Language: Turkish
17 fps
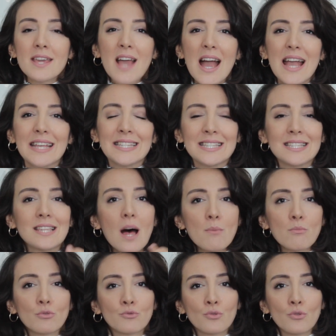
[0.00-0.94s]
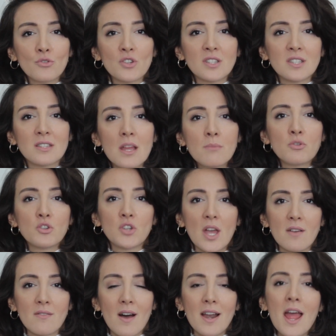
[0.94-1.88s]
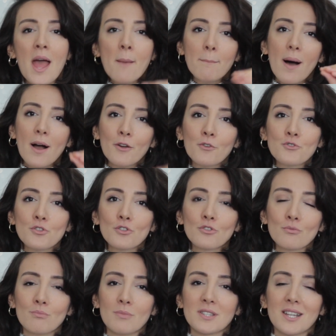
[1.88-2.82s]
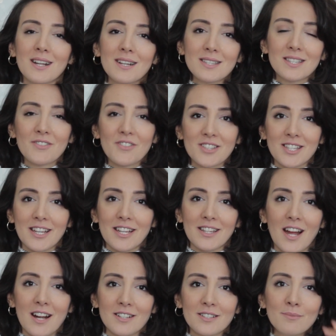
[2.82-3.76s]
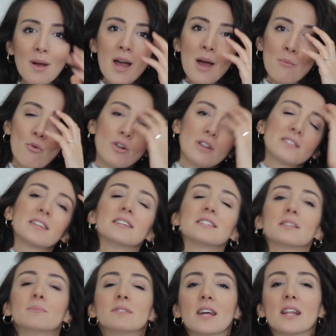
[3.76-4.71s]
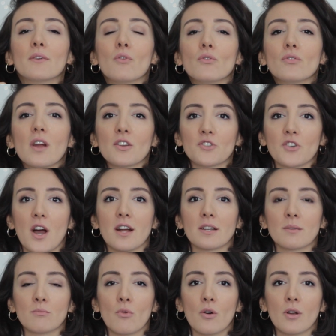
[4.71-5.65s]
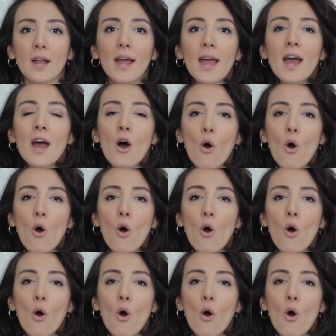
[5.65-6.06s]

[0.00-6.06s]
Ya İstanbul Türkçesi diye bir şey var. Ben küçüktüm mesela Sivas'a giderdim. Böyle teyzemin telefonunu açardım böyle.